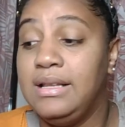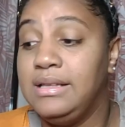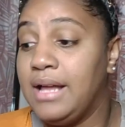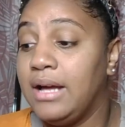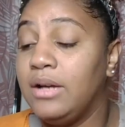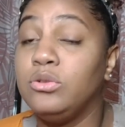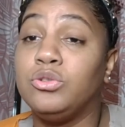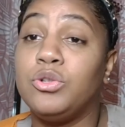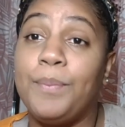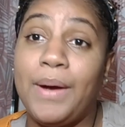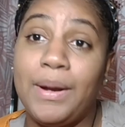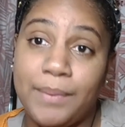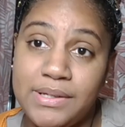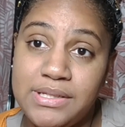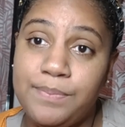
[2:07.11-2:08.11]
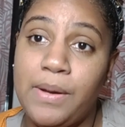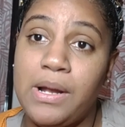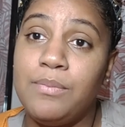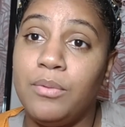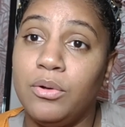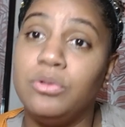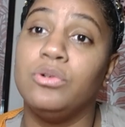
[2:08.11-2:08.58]
Là, je parle
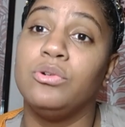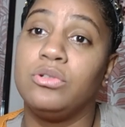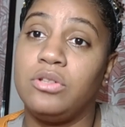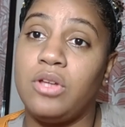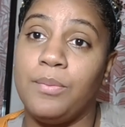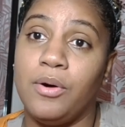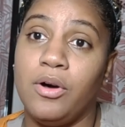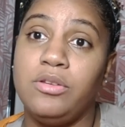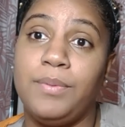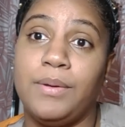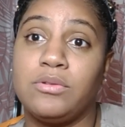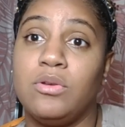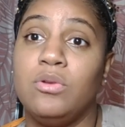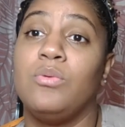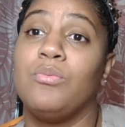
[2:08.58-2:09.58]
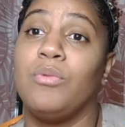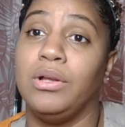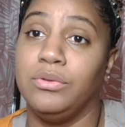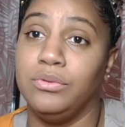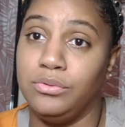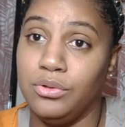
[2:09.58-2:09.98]
principalement de Octobre Rose parce que le mois